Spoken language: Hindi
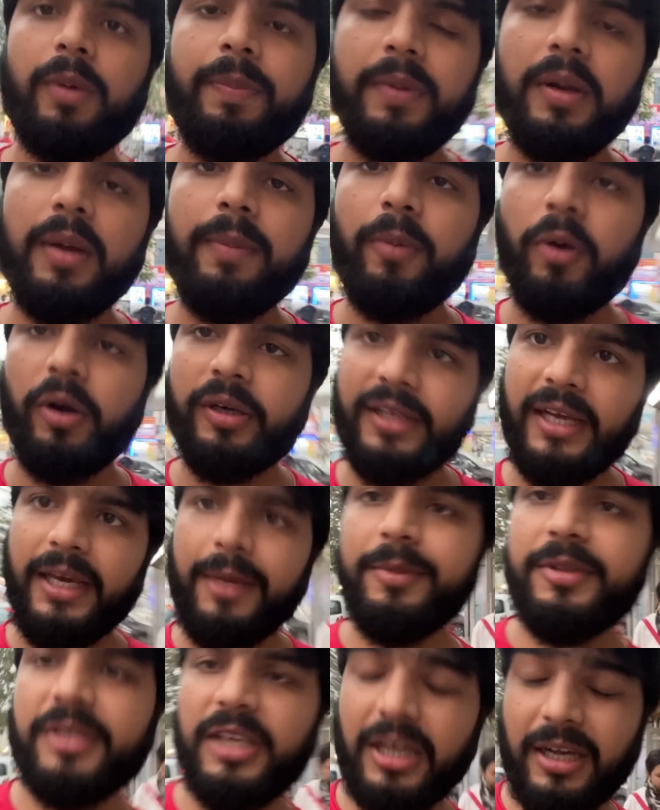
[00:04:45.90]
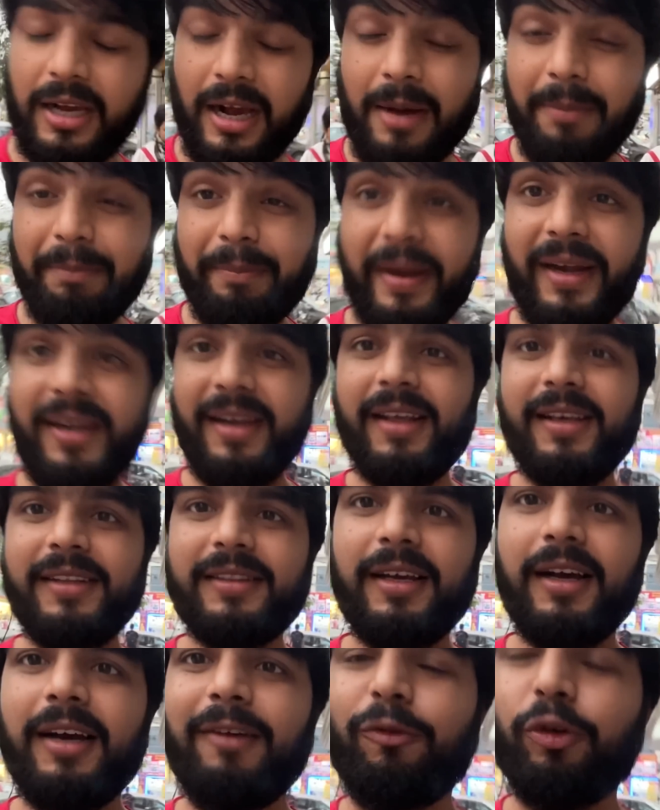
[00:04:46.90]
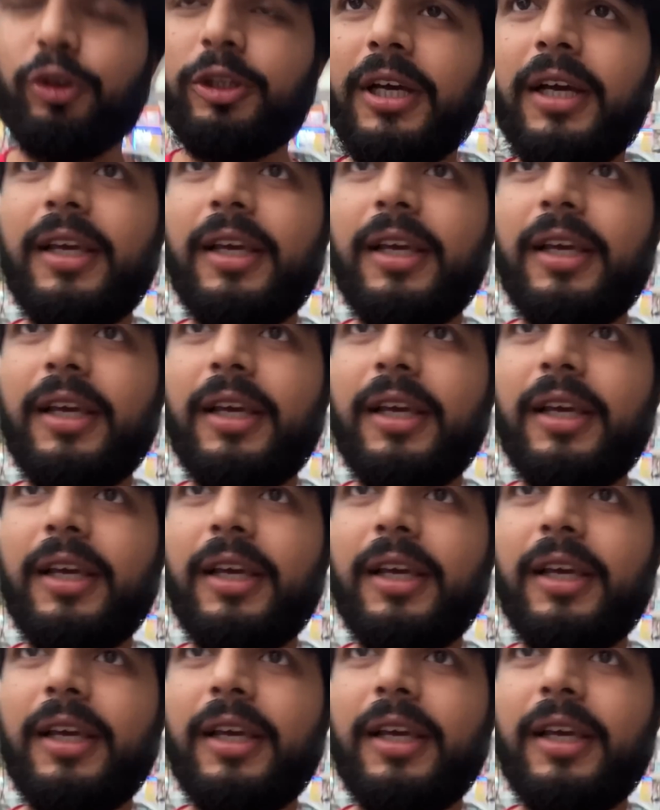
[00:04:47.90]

अपना बहुत टाइम से काम पेंडिंग था वो था